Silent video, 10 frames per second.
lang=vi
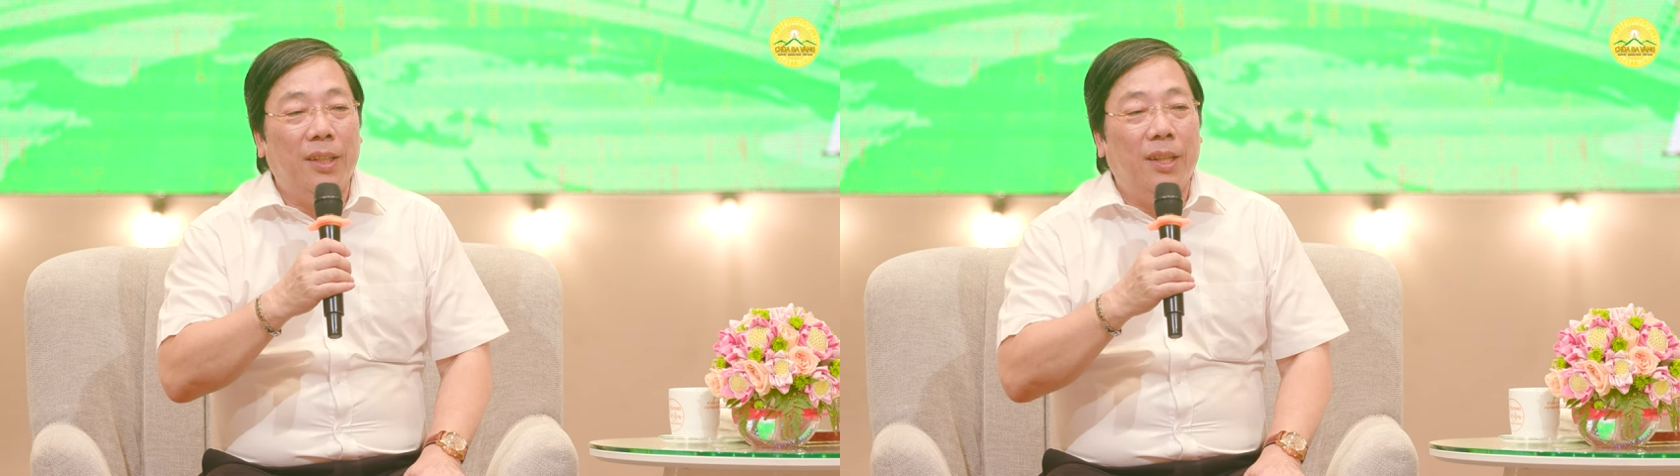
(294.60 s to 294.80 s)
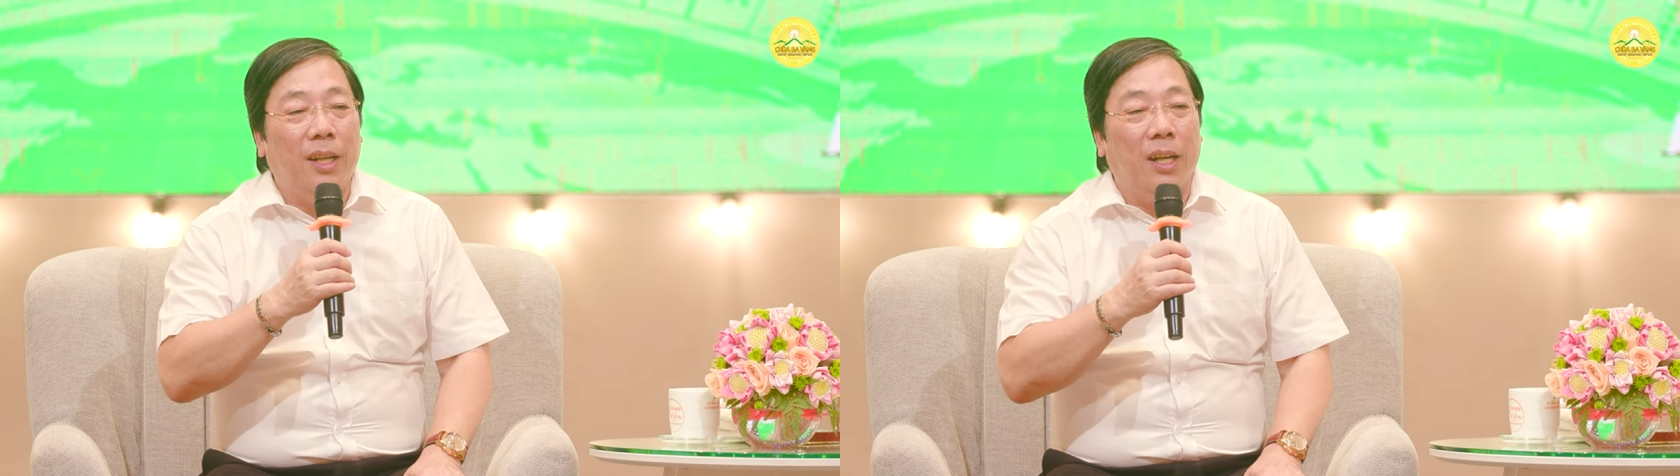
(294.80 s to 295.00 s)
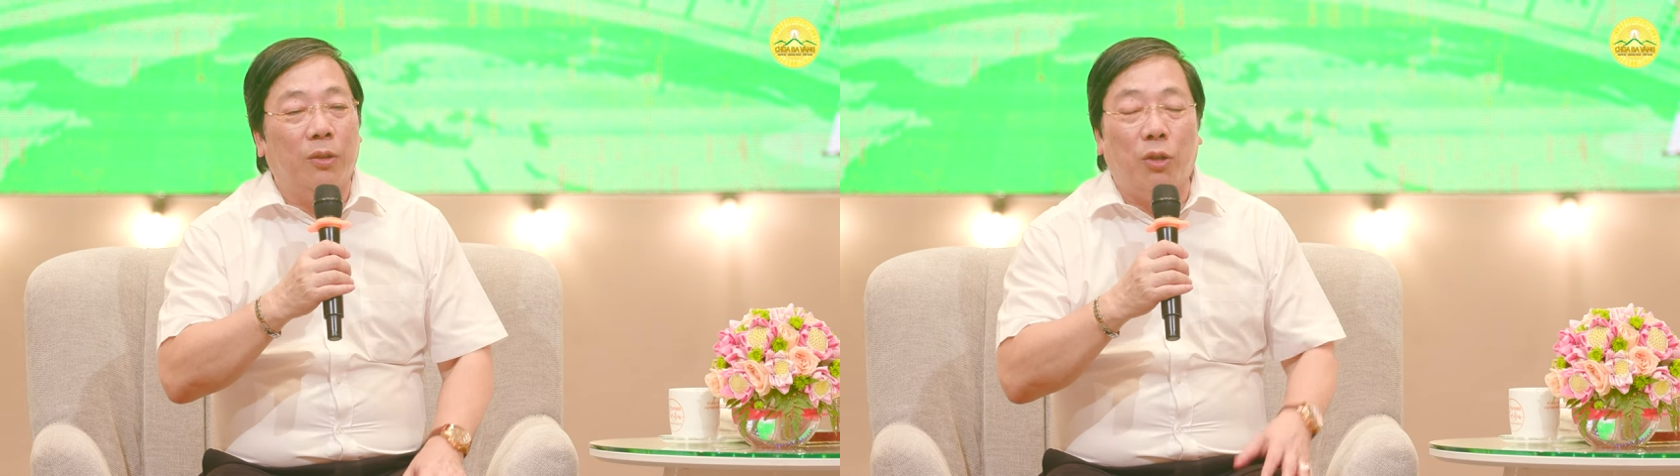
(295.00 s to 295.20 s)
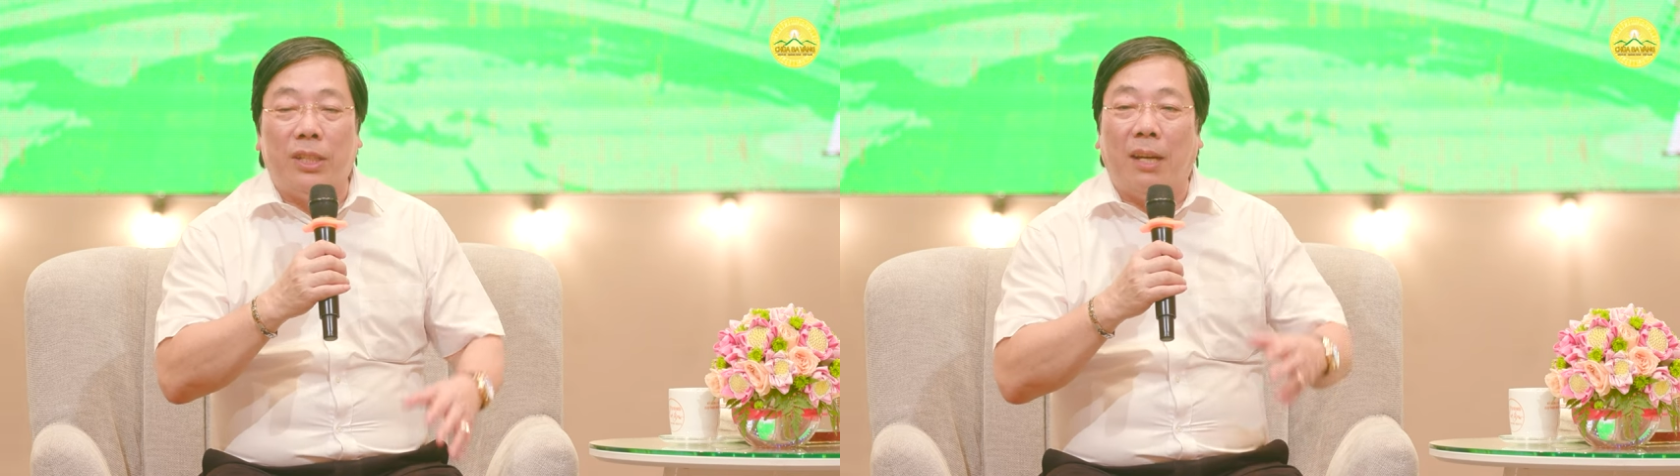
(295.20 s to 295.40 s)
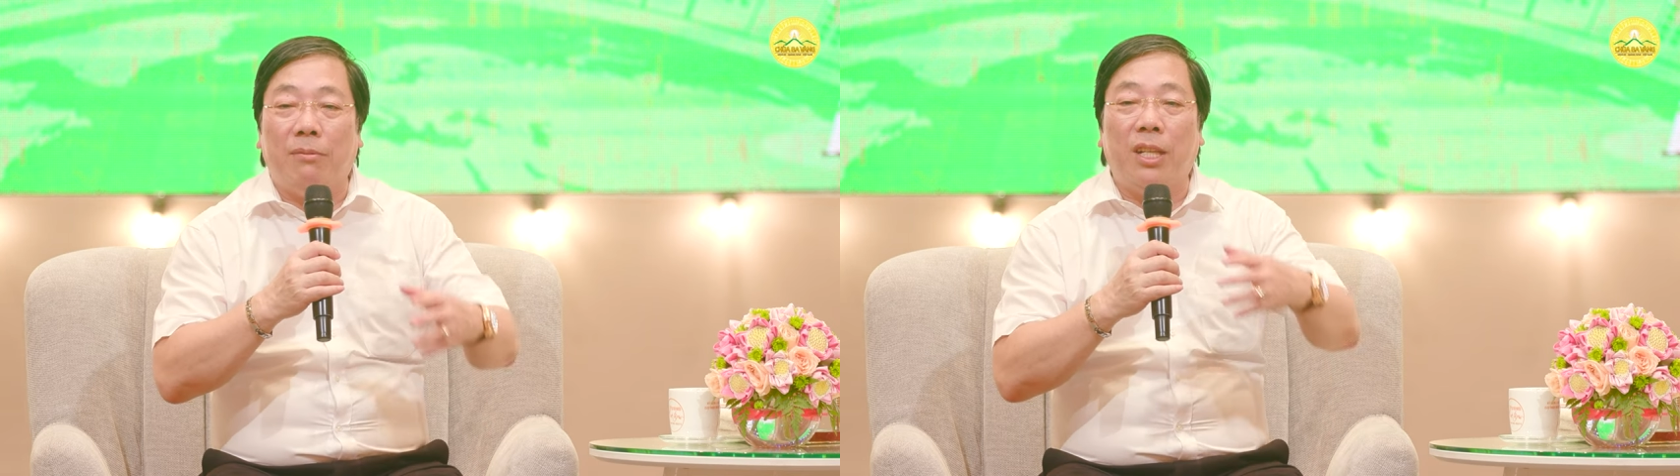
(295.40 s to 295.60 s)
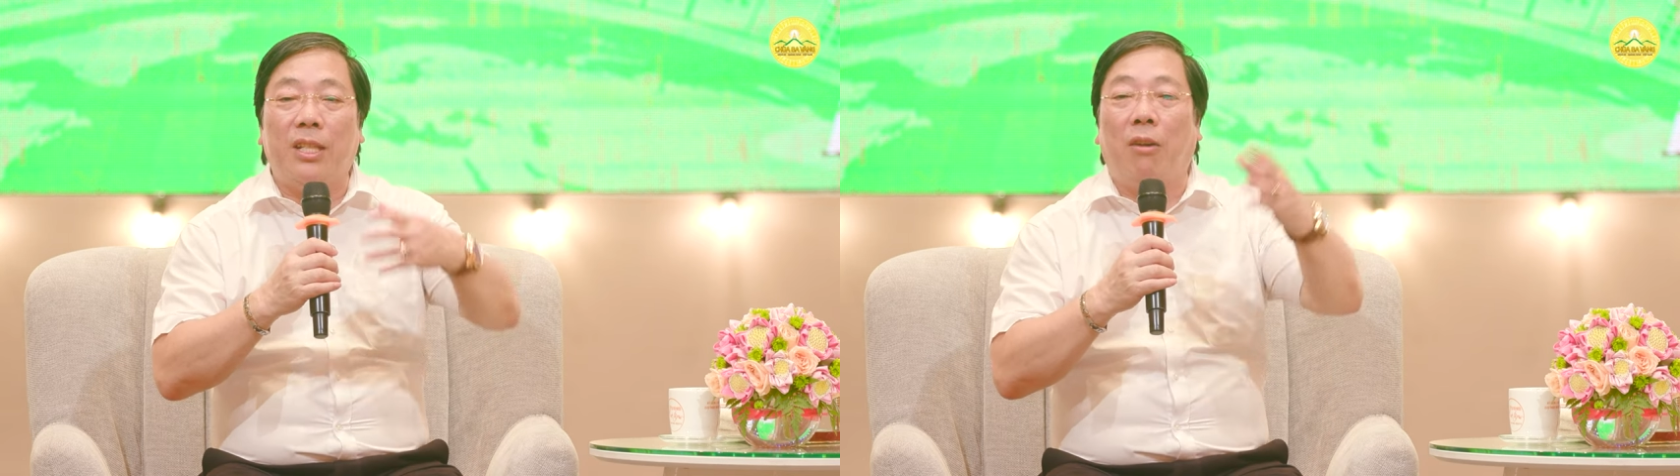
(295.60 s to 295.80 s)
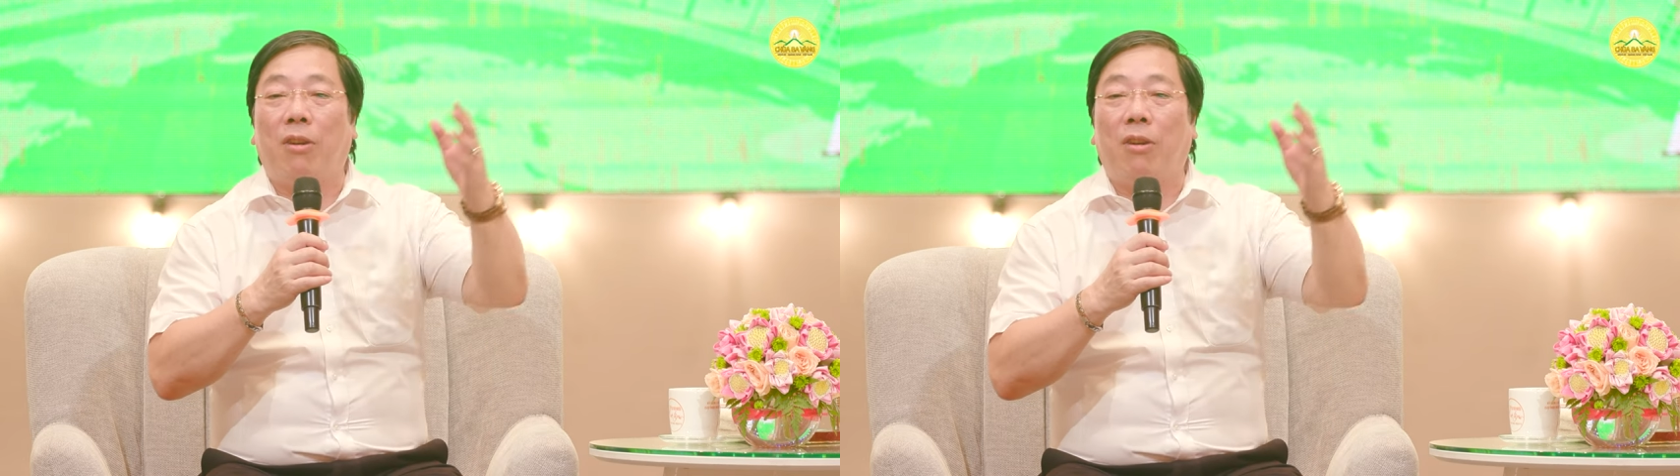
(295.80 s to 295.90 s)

là tôi xem rất nhiều